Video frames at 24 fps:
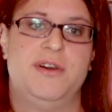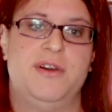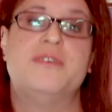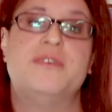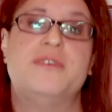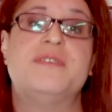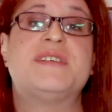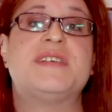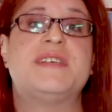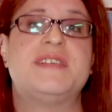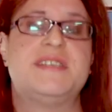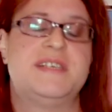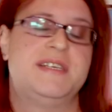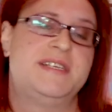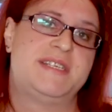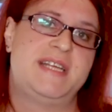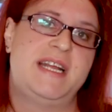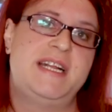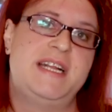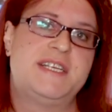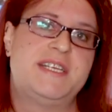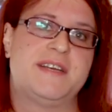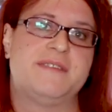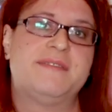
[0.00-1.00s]
Unsere
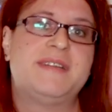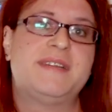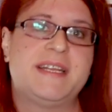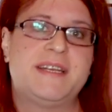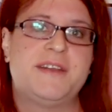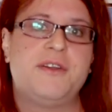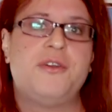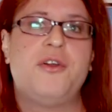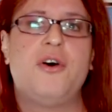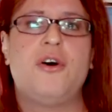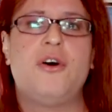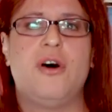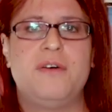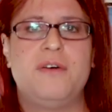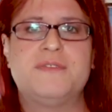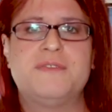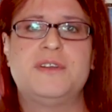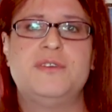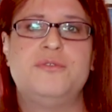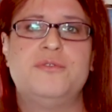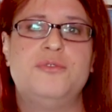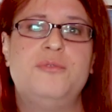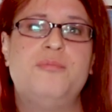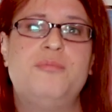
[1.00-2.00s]
Gesellschaft hat dann noch oft
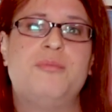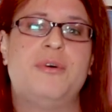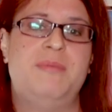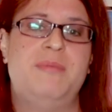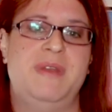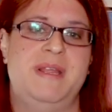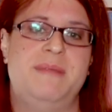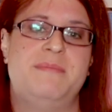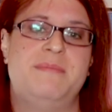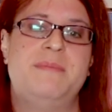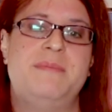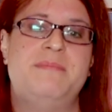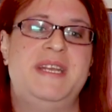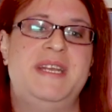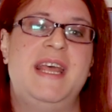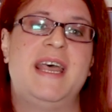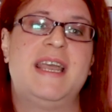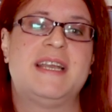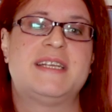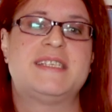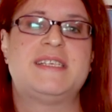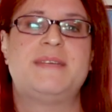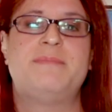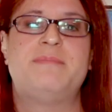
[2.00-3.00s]
genug Probleme mit der
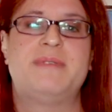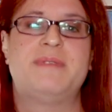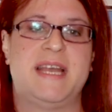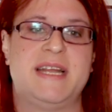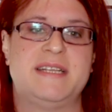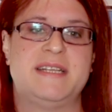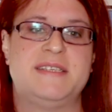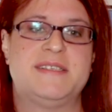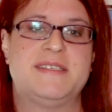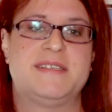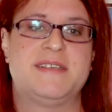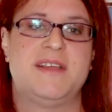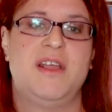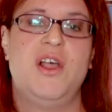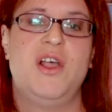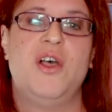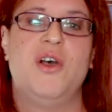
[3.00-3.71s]
Akzeptanz.